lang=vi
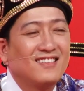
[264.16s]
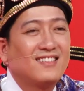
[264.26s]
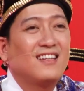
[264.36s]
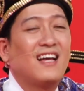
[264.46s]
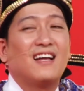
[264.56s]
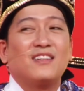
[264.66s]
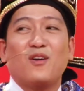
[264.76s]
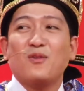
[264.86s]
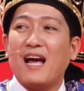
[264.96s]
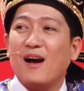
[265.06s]
Tức là
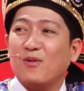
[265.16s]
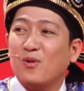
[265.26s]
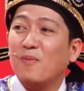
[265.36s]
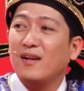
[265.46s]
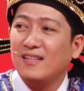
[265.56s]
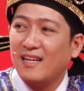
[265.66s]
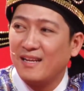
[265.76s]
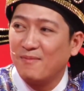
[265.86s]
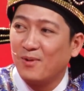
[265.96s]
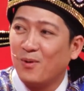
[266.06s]
nỗi đau của mình là
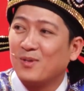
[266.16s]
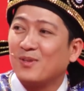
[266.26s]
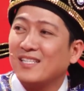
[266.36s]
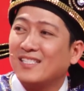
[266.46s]
niềm vui cho thí